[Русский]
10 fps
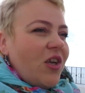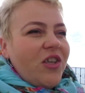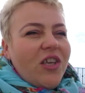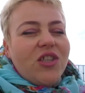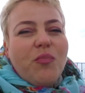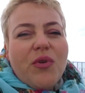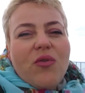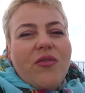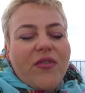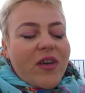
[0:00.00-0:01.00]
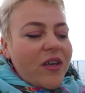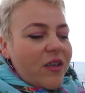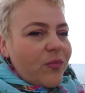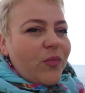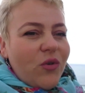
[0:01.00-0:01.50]
Я же профи,
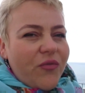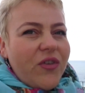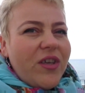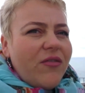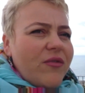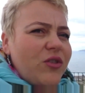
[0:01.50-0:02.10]
а профи я во